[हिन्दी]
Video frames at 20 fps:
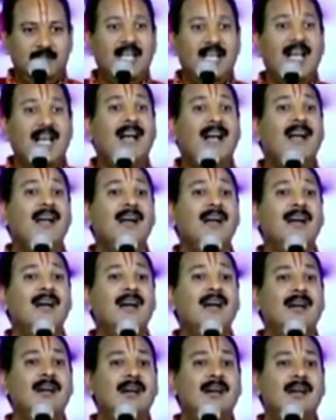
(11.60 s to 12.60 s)
क्या
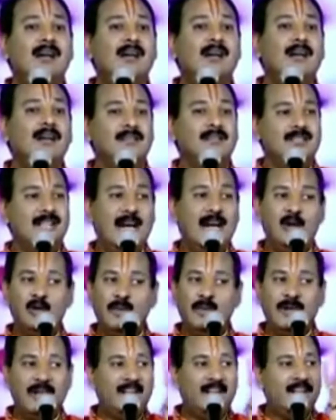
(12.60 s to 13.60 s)

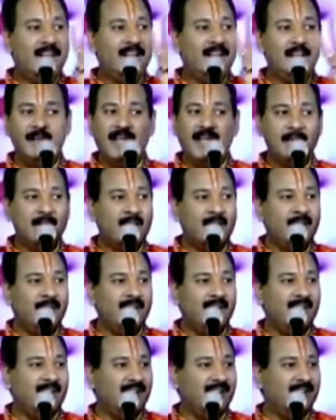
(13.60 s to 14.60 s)
झाड़ू बेटी की विदाई में
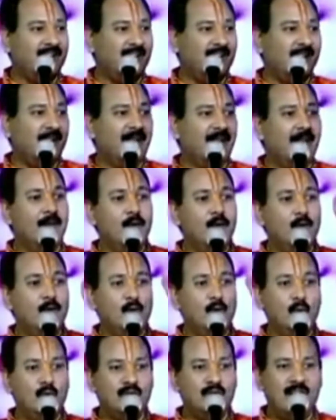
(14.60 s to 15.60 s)
कभी नहीं देते
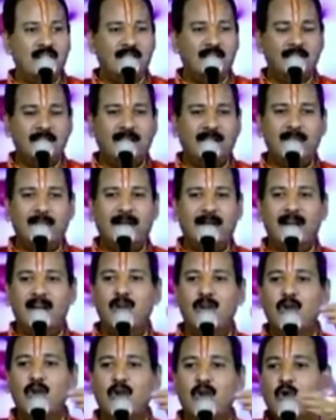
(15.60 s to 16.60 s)
दूसरे नंबर
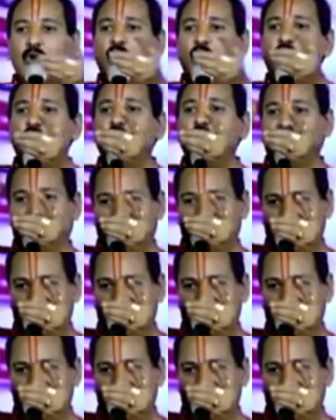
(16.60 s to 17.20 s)
पर सुई